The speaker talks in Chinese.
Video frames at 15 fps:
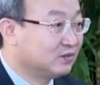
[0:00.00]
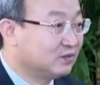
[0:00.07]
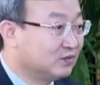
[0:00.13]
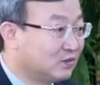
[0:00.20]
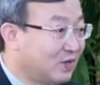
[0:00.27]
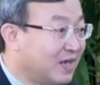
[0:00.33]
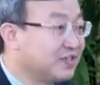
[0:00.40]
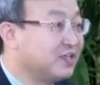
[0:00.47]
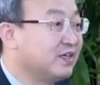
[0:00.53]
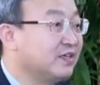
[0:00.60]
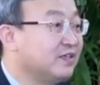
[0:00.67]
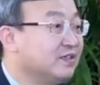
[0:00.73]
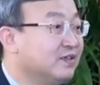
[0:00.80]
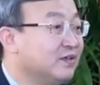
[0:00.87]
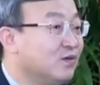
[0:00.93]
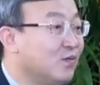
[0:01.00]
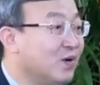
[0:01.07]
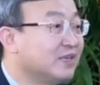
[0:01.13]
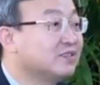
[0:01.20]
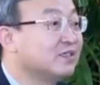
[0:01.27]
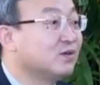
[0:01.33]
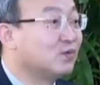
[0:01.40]
抓紧
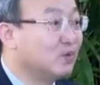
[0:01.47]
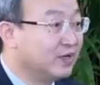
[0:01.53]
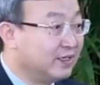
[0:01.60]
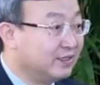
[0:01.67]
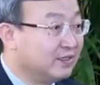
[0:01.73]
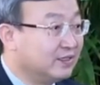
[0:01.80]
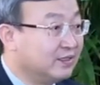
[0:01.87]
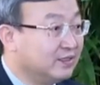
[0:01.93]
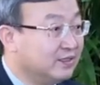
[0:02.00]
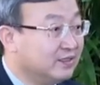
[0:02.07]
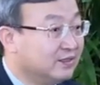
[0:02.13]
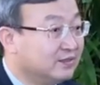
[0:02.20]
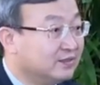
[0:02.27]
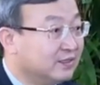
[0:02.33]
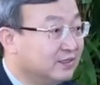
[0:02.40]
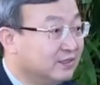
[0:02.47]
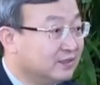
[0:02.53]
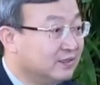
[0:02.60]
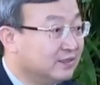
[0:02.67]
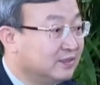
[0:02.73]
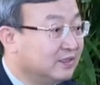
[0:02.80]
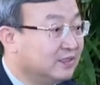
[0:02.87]
完成国内的这个
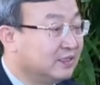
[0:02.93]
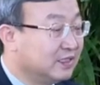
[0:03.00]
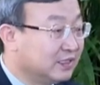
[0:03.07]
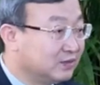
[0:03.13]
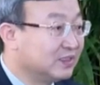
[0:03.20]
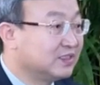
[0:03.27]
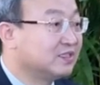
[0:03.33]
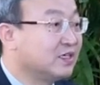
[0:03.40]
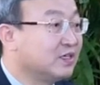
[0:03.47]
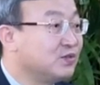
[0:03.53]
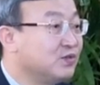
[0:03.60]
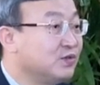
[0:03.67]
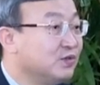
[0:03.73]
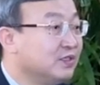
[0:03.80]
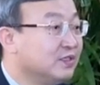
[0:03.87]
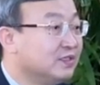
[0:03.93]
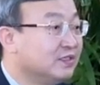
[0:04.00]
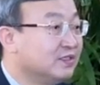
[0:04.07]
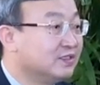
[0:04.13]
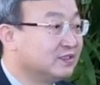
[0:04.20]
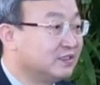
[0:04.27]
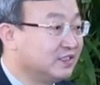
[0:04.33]
核准程序，
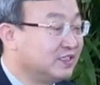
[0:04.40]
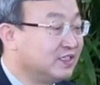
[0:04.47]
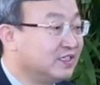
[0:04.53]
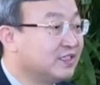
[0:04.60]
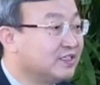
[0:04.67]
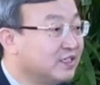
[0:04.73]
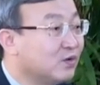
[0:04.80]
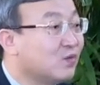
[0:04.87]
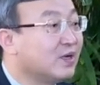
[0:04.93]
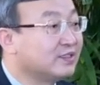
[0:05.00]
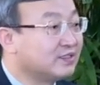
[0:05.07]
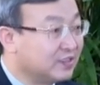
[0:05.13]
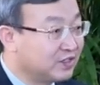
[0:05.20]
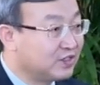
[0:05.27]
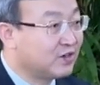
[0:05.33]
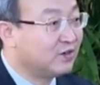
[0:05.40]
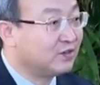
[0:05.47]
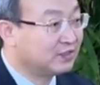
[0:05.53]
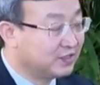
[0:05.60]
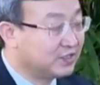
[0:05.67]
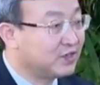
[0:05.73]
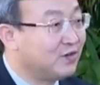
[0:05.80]
使其呢尽快生效
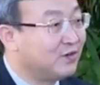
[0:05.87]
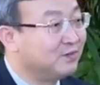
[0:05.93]
生效。